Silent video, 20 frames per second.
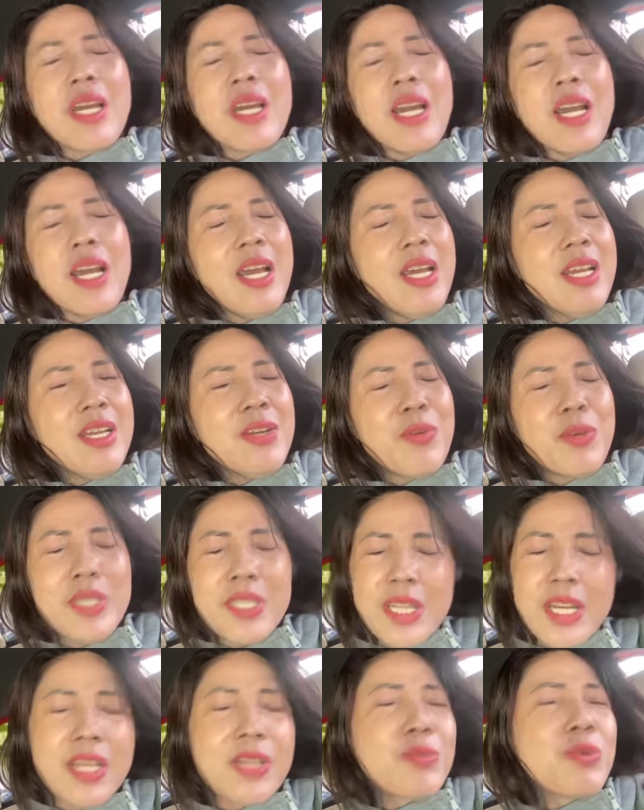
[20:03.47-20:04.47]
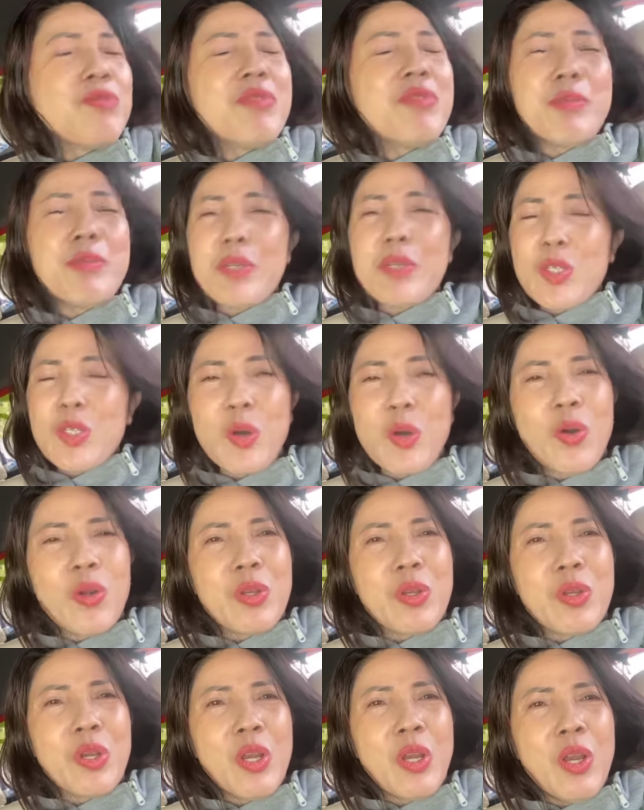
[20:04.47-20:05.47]
như thế, nói như Yeah. thế là tôi biết
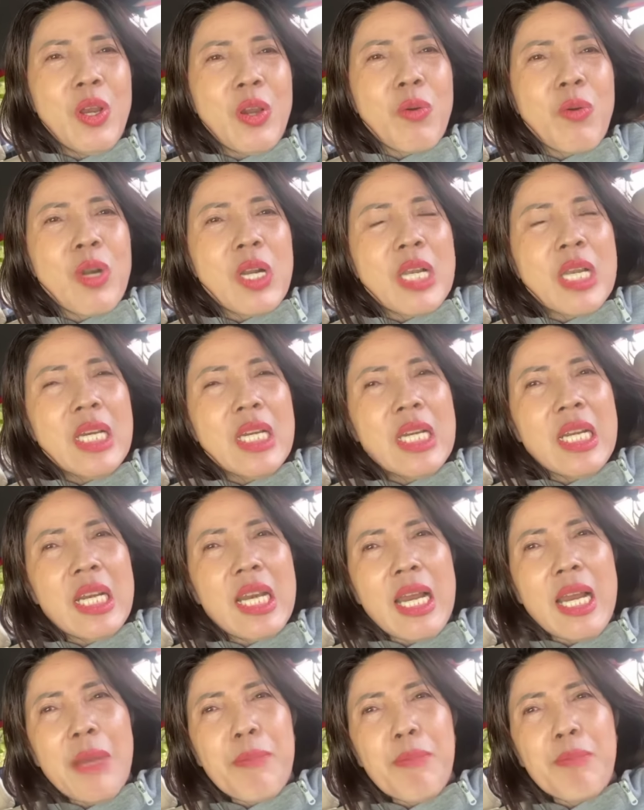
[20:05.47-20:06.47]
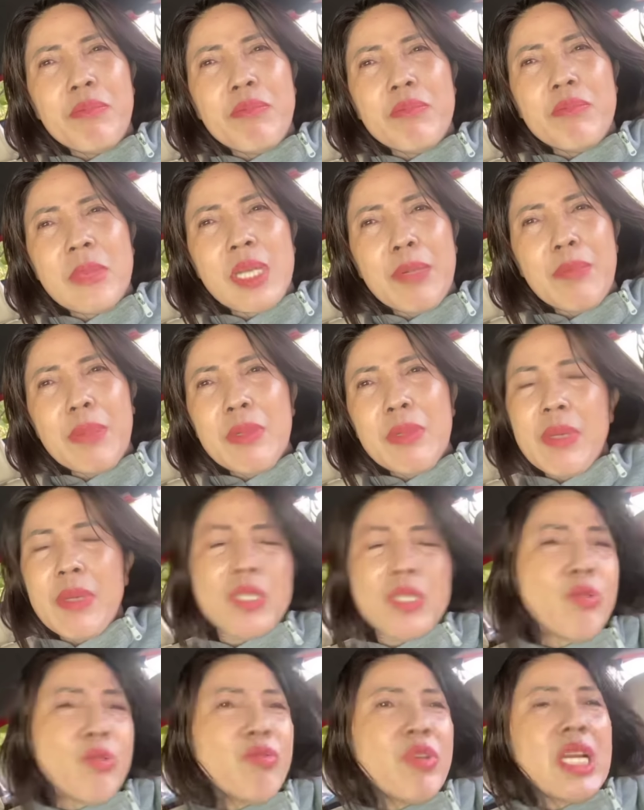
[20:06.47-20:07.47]
rồi. Có nghĩa là nhà mình
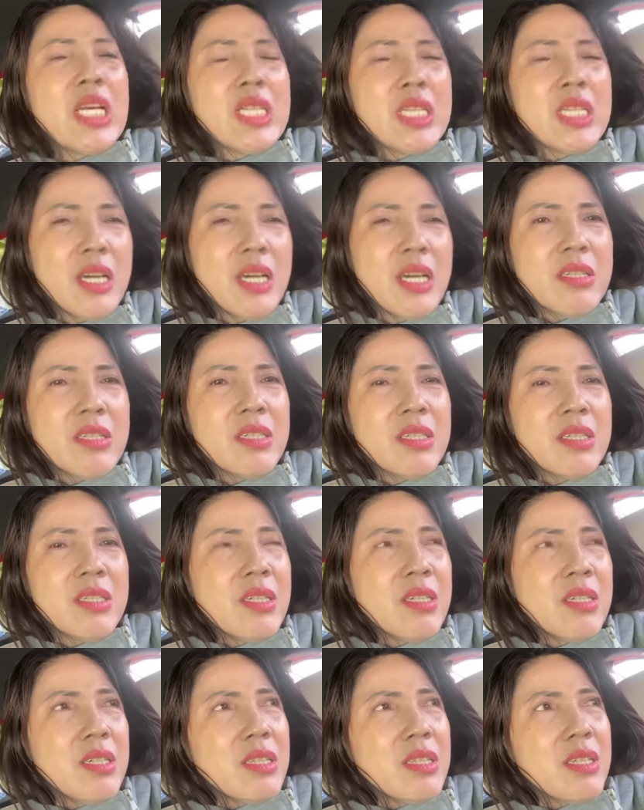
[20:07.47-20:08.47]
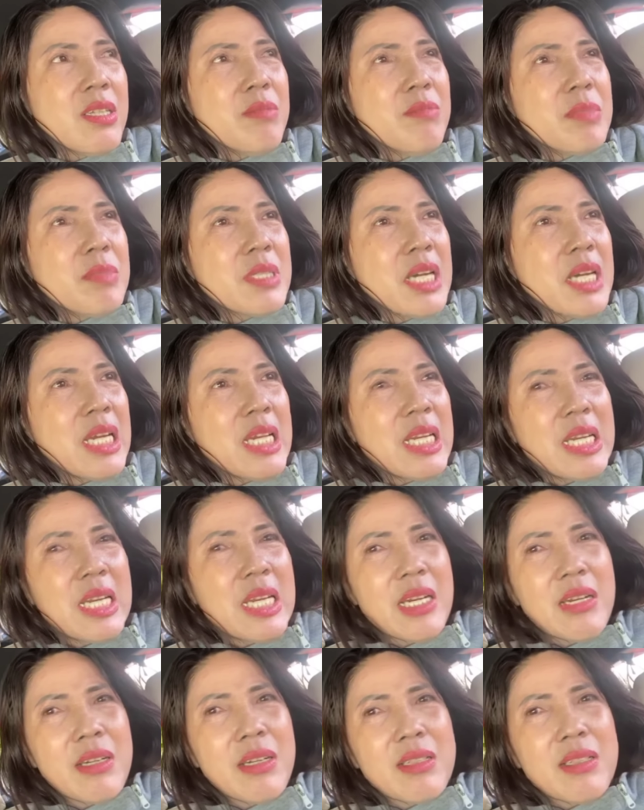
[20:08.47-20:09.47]
mẹ chồng phải là nhất. Thế đâm ra
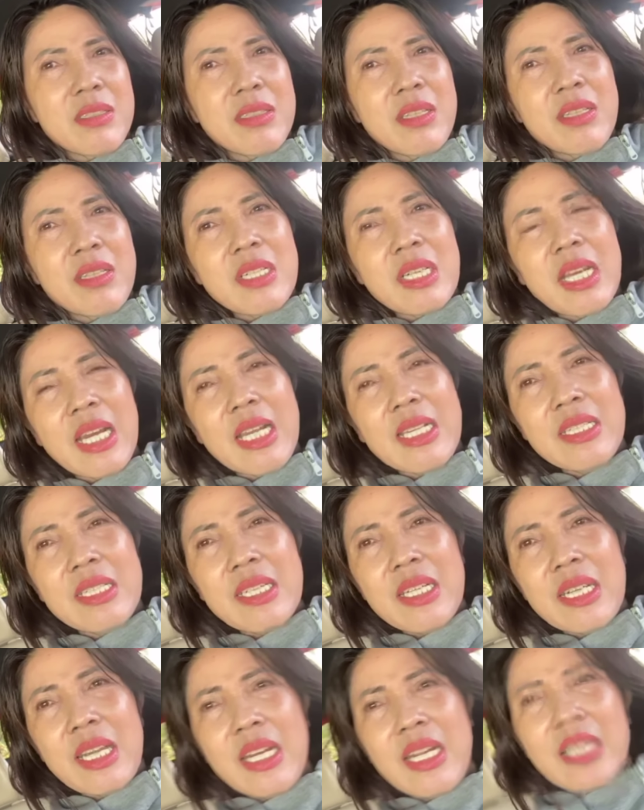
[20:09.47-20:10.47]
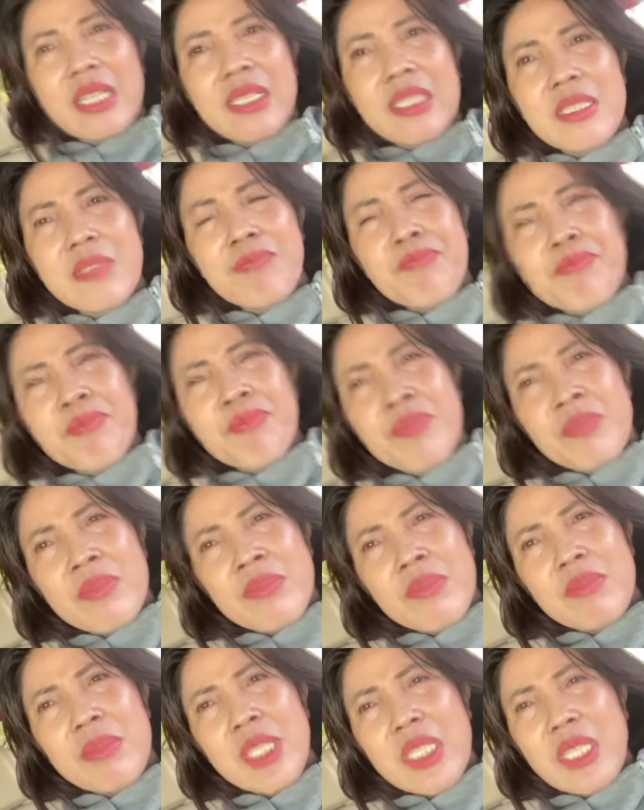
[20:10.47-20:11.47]
là tất cả những cái này là
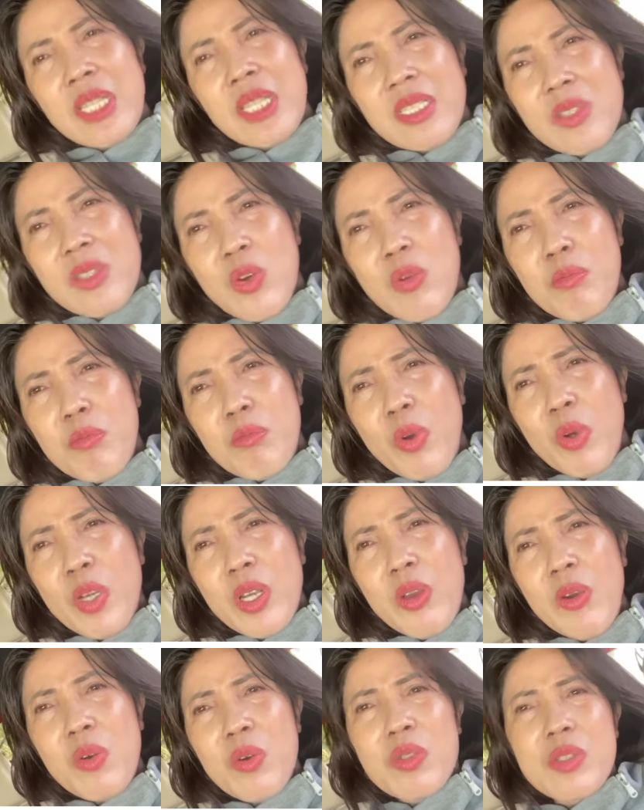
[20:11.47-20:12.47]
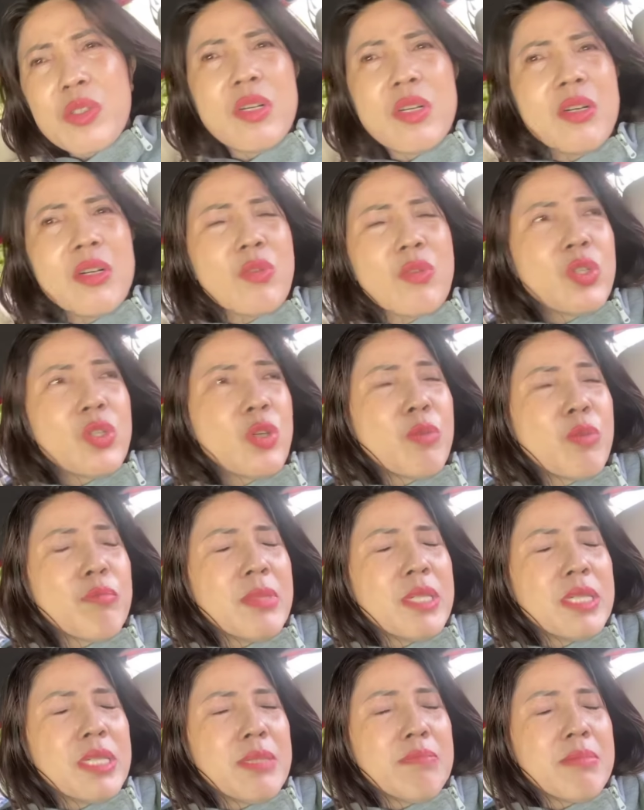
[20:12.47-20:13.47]
bây giờ chỉ còn mỗi cái hồ sơ của
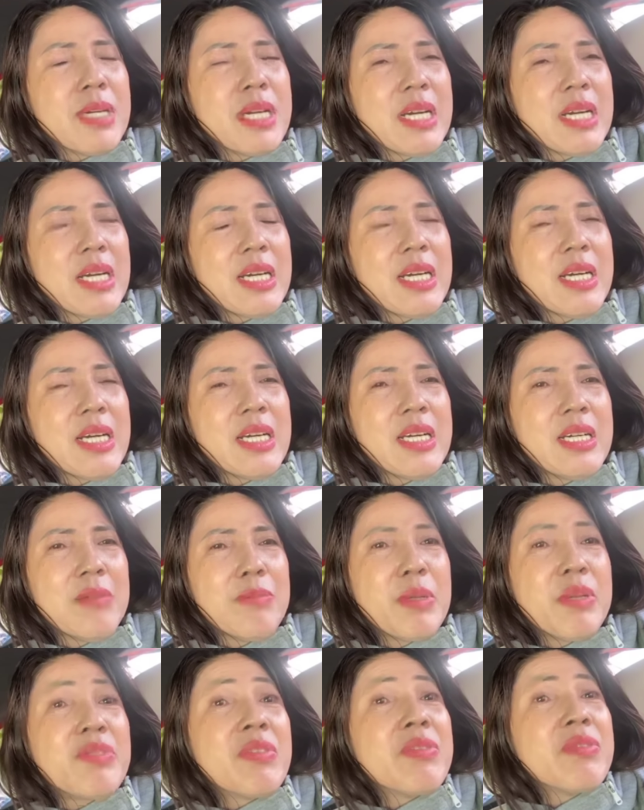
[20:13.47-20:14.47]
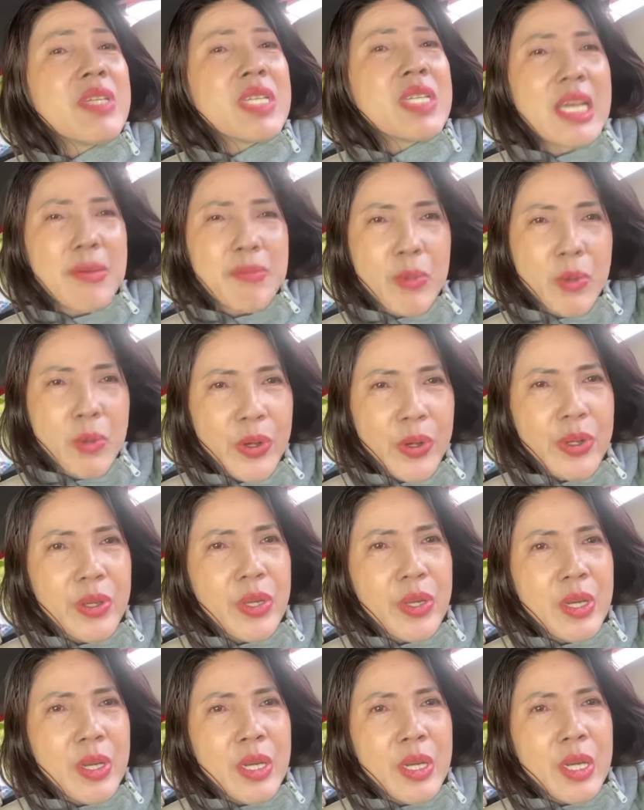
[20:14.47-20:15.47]
chồng mình mà ở à, bệnh viện Việt Tiệp thôi